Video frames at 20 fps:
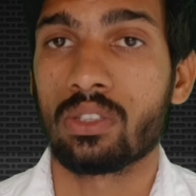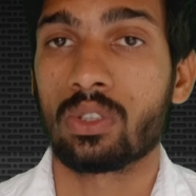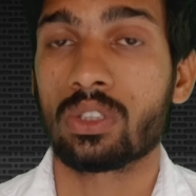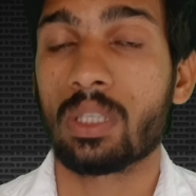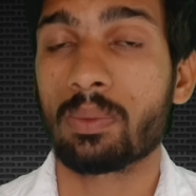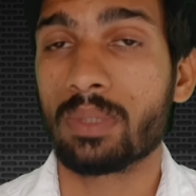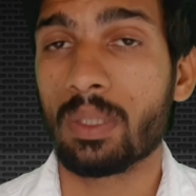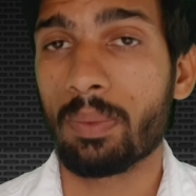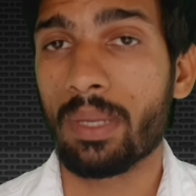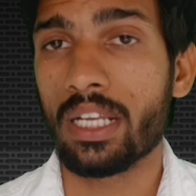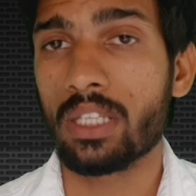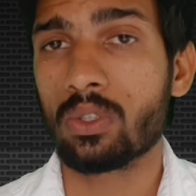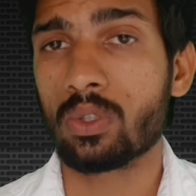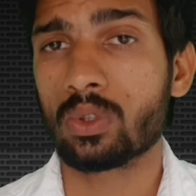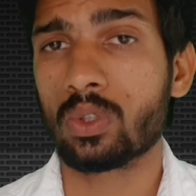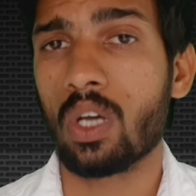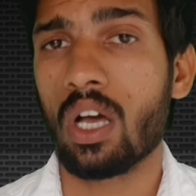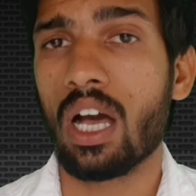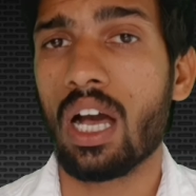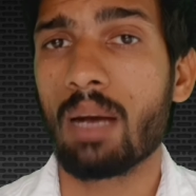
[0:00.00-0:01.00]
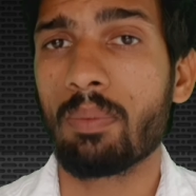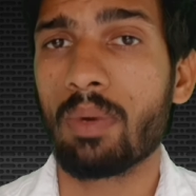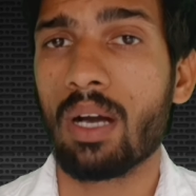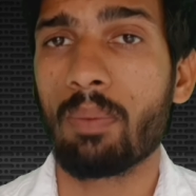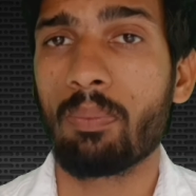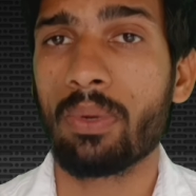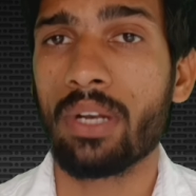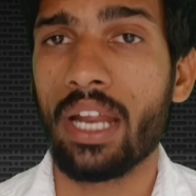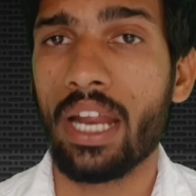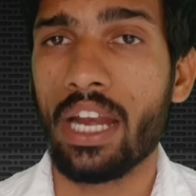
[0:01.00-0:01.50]
तो सबसे पहले दोस्तों आप
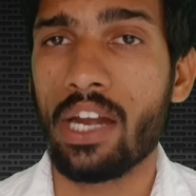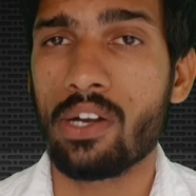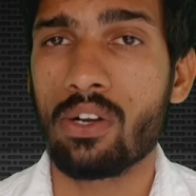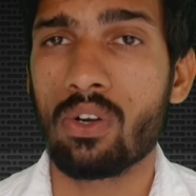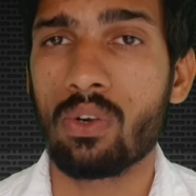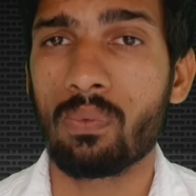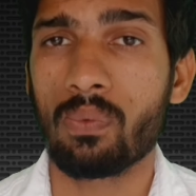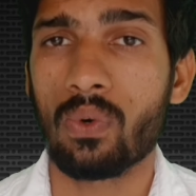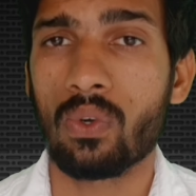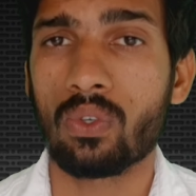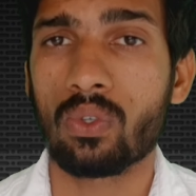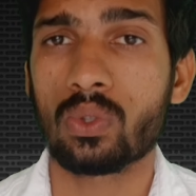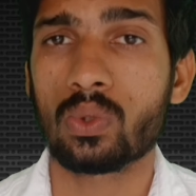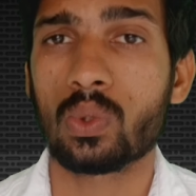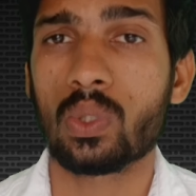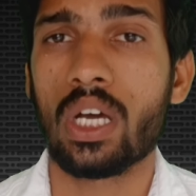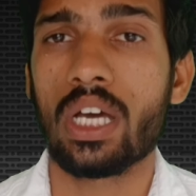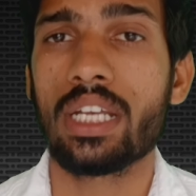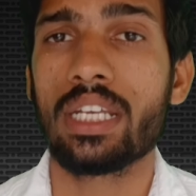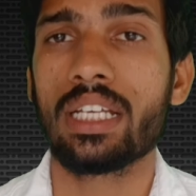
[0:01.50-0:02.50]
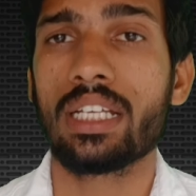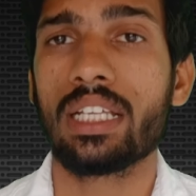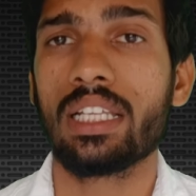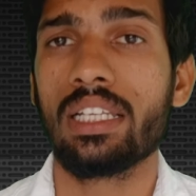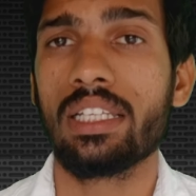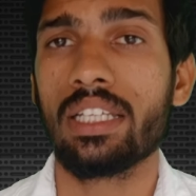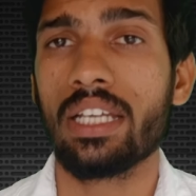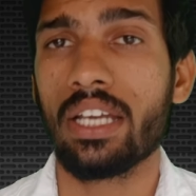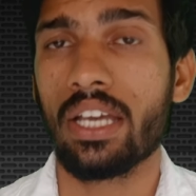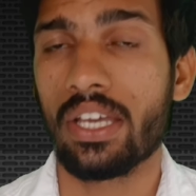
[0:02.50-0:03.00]
अपने एंड्रॉयड फ़ोन को सुखाने के
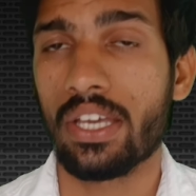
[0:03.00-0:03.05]
लिए